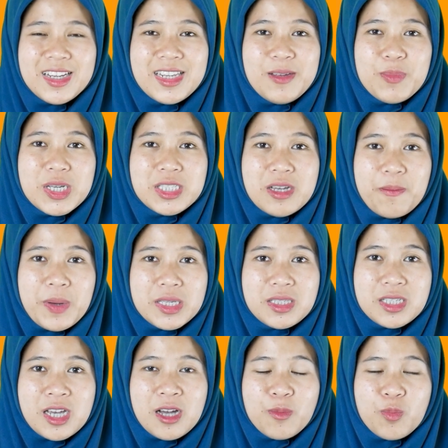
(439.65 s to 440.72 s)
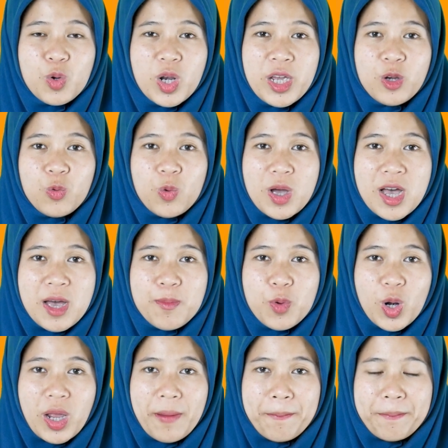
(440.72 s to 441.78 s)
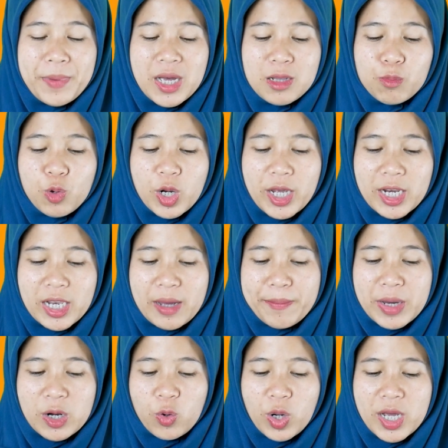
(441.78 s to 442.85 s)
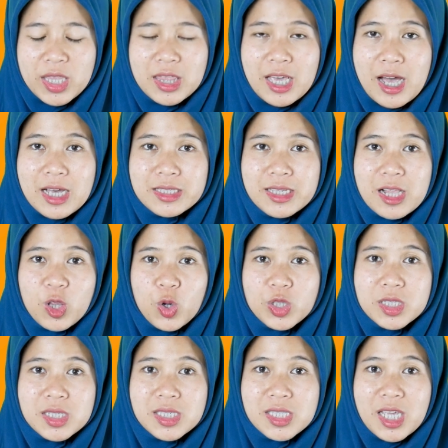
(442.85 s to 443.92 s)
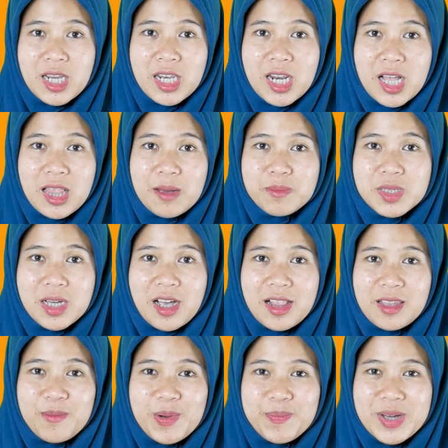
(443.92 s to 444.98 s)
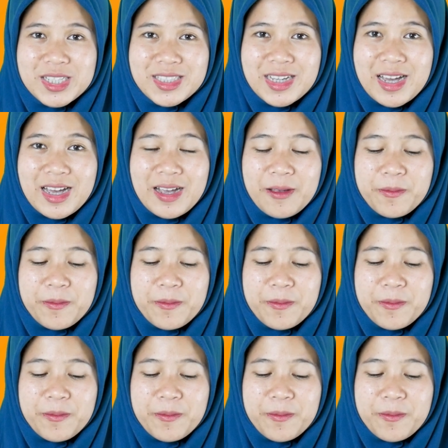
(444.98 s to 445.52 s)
Dibaca panjang boleh dua boleh empat boleh enam harokat asal konsisten dalam sekali membaca.